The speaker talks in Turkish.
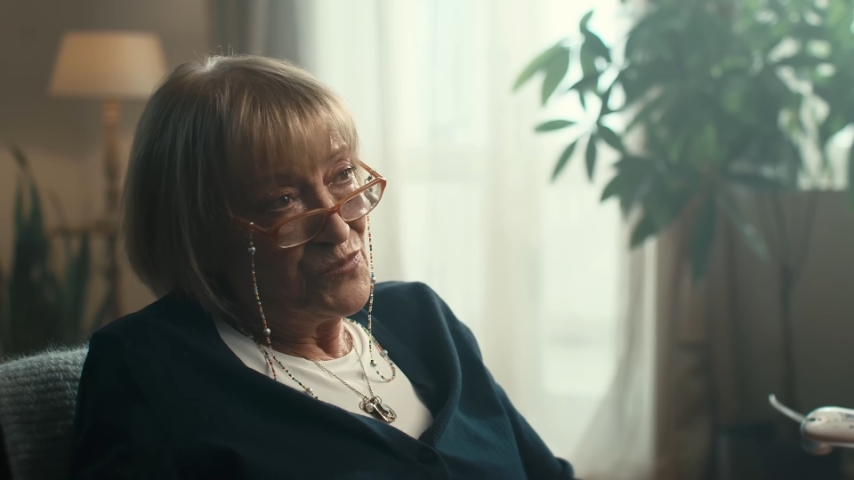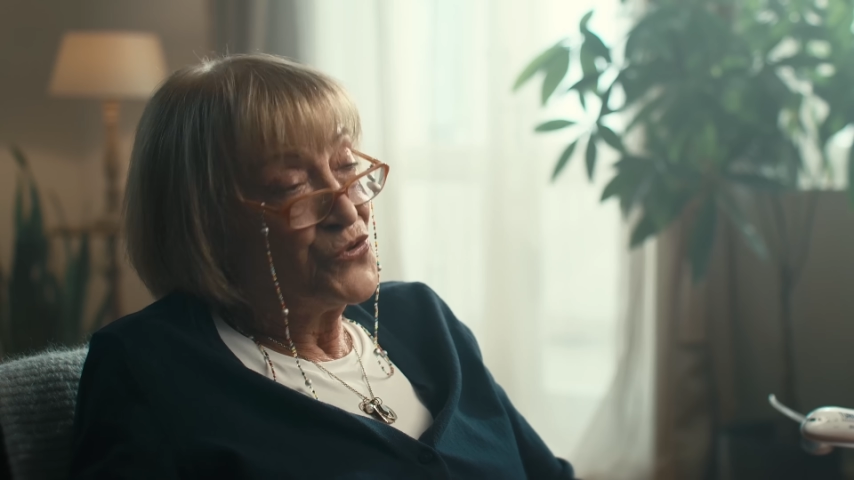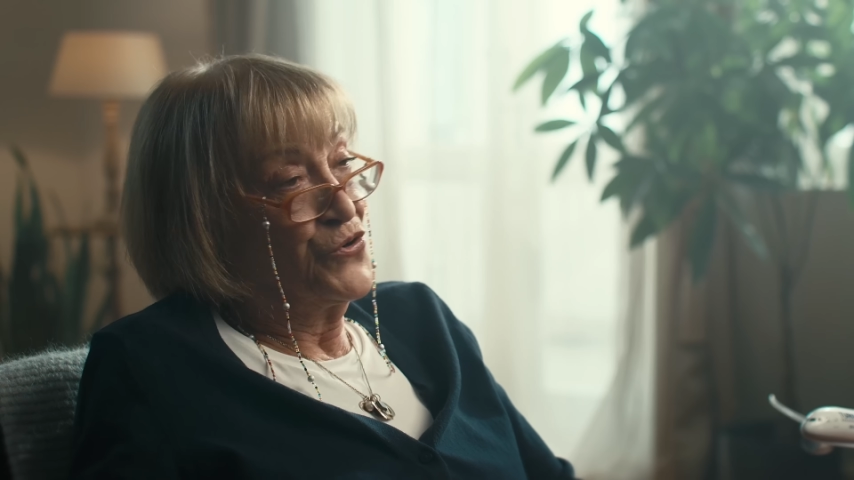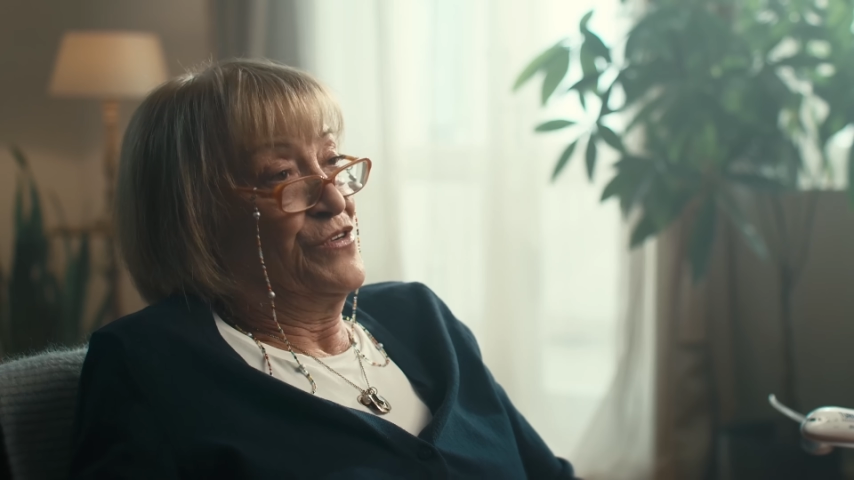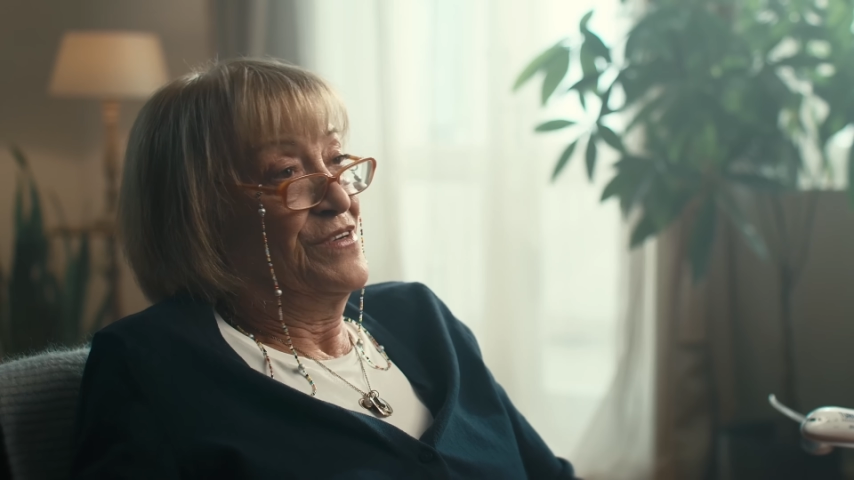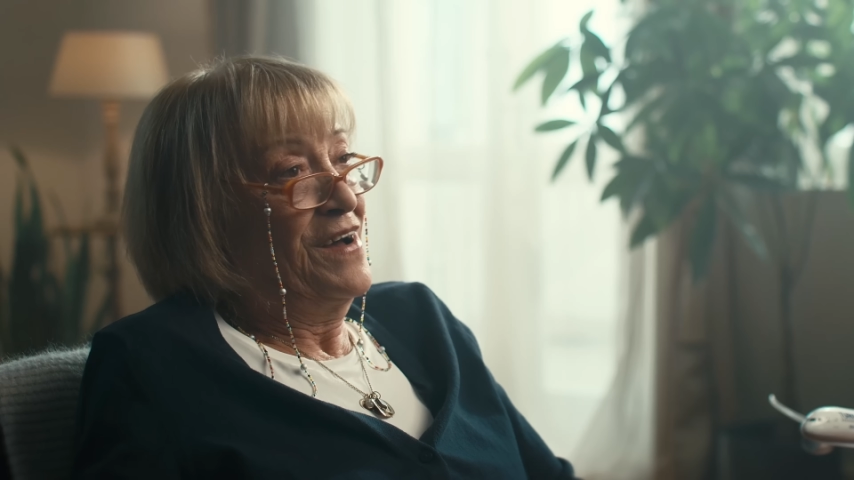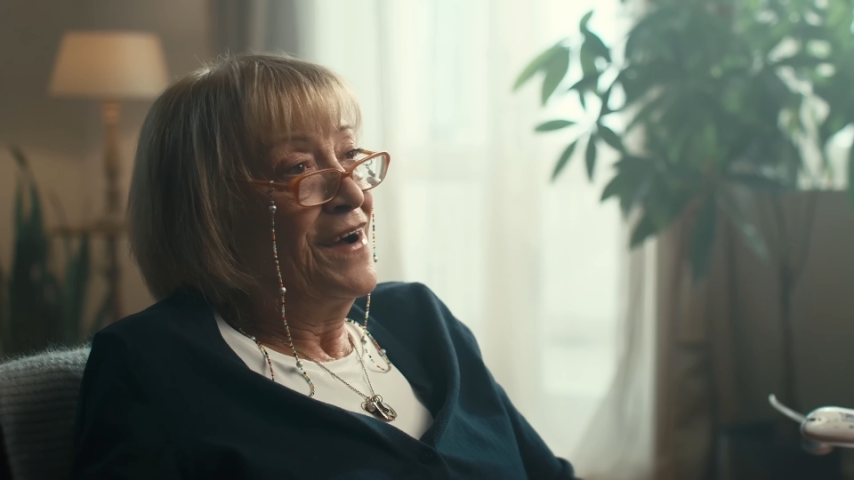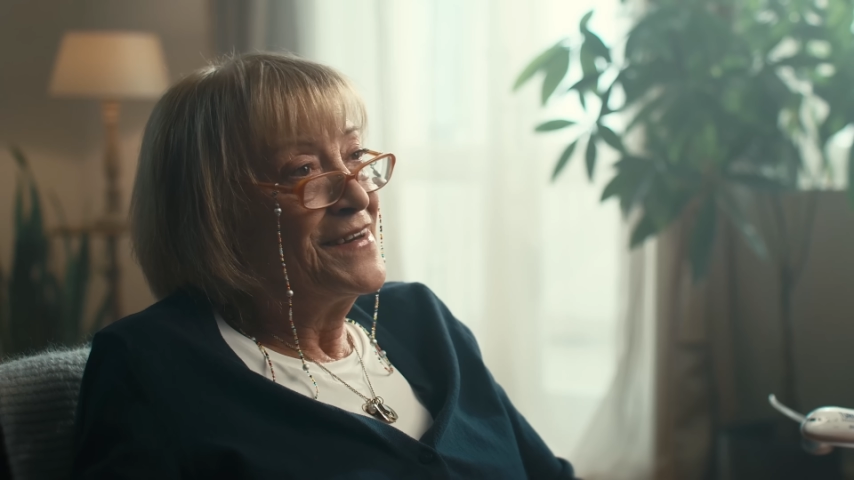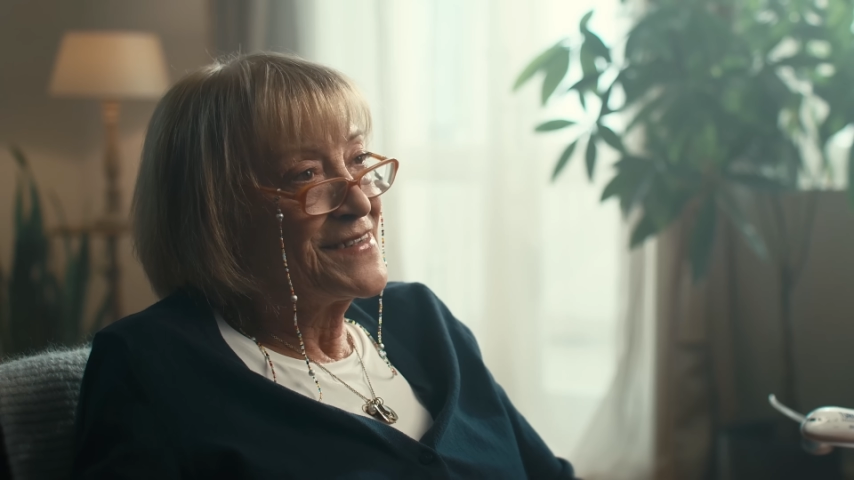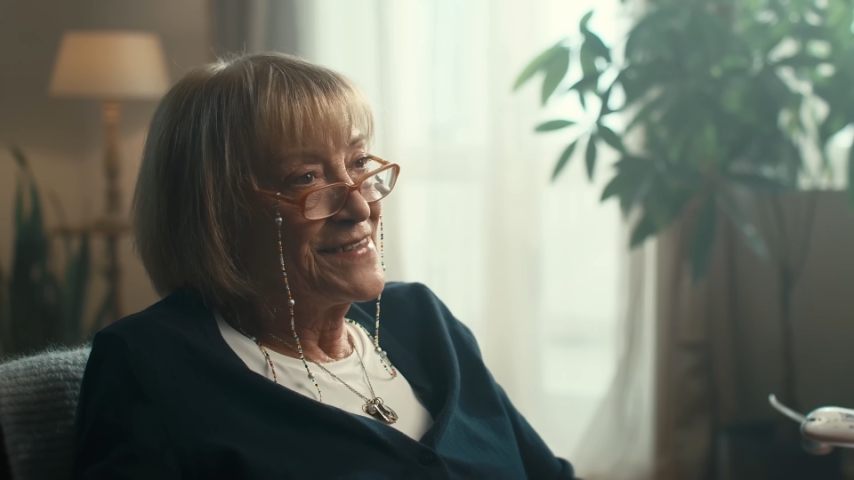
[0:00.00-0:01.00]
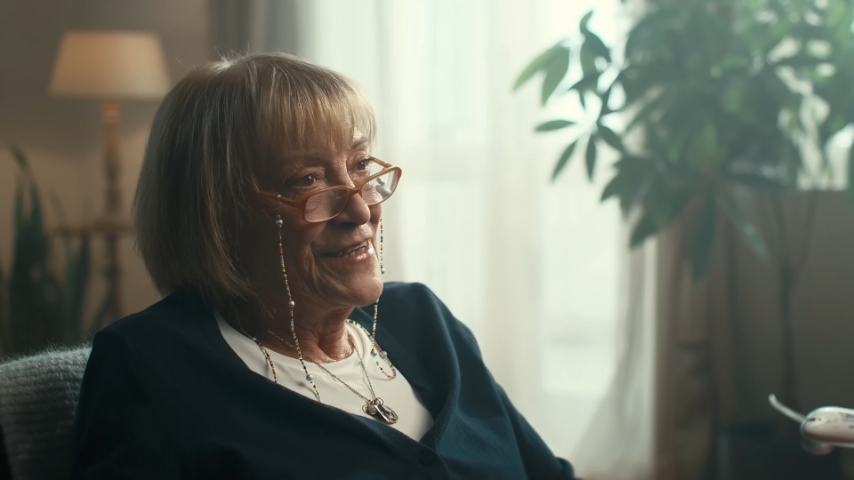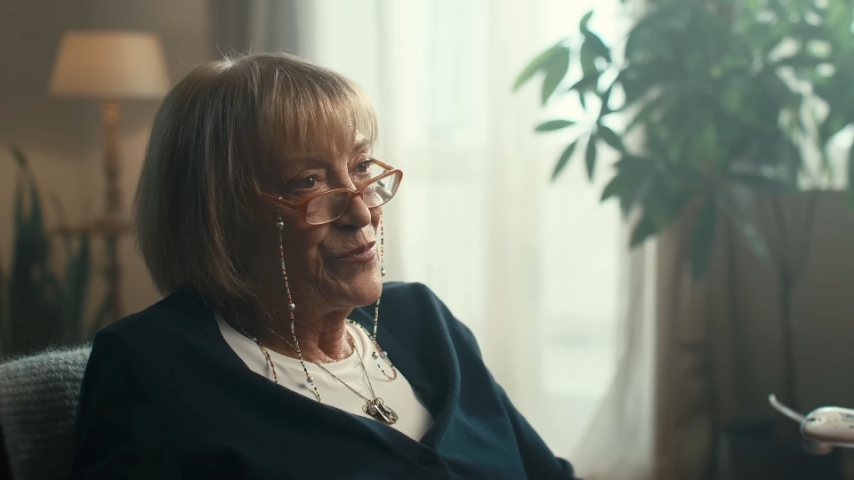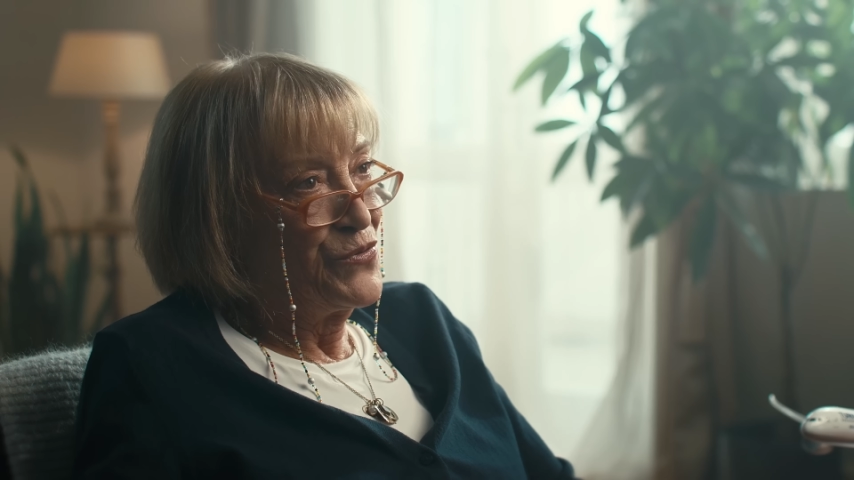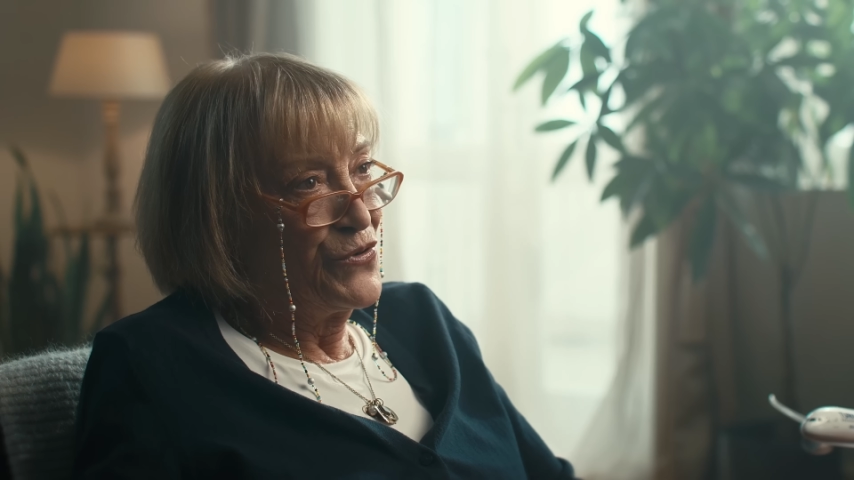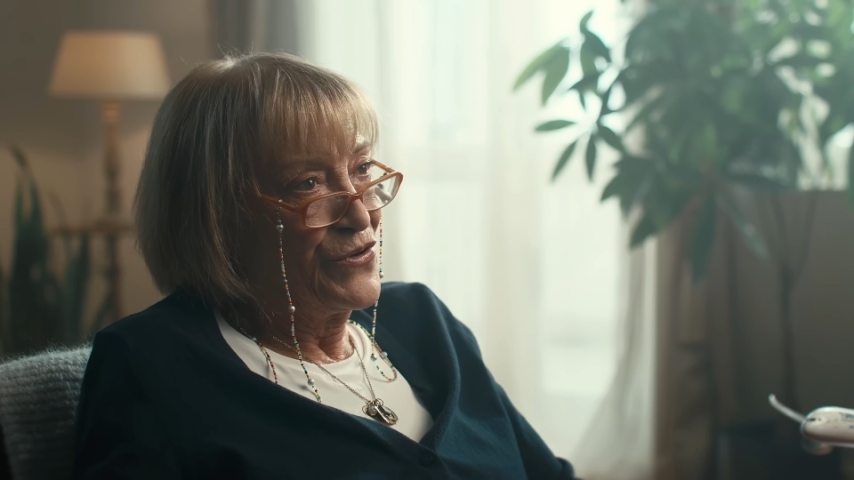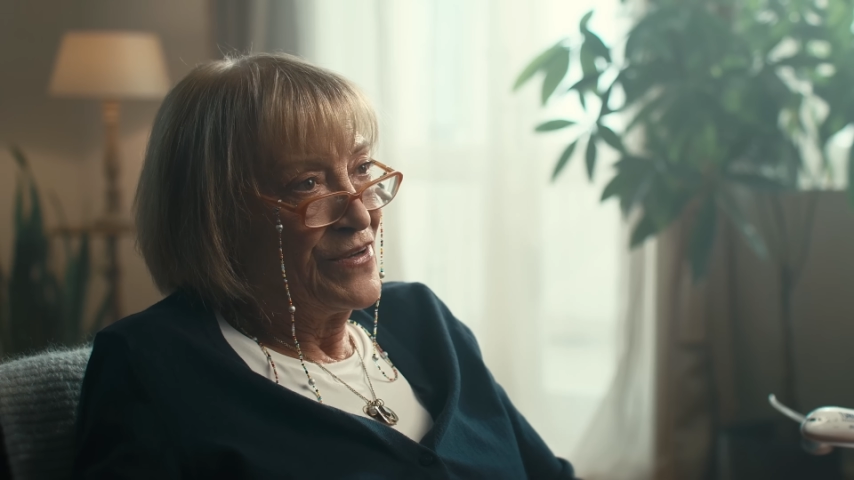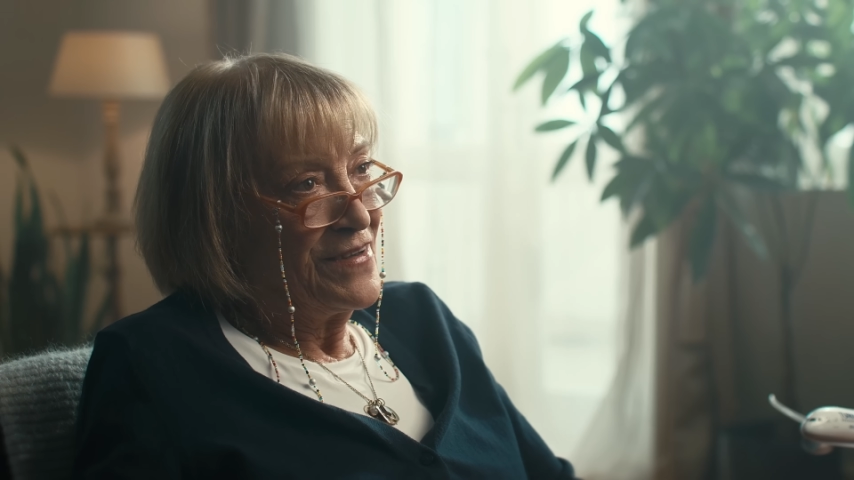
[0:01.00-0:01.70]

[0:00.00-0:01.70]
bunu aynısını yapıyor.